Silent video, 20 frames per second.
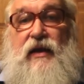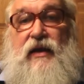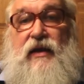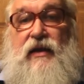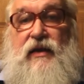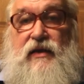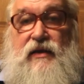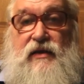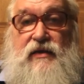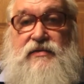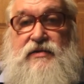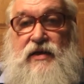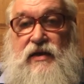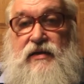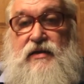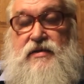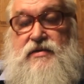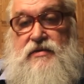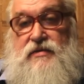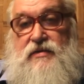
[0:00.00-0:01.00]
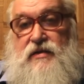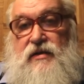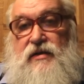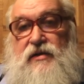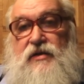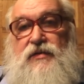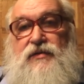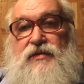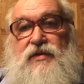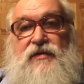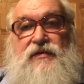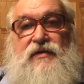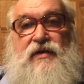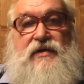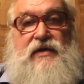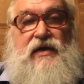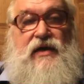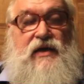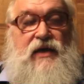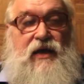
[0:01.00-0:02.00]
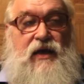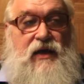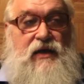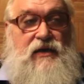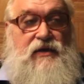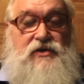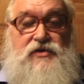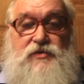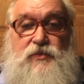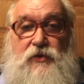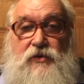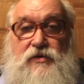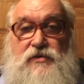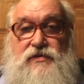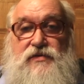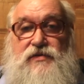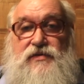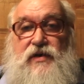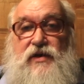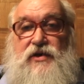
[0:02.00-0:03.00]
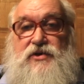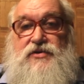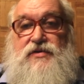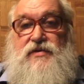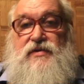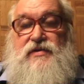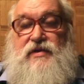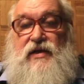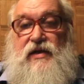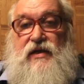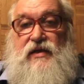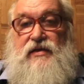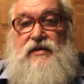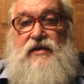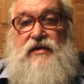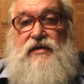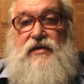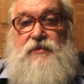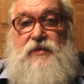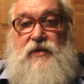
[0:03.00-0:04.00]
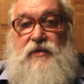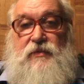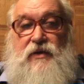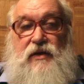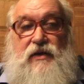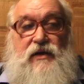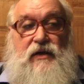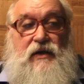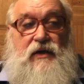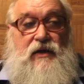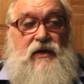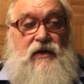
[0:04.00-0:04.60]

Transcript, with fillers: И, кстати, дистиллированная вода реально используется в качестве изолятора, например,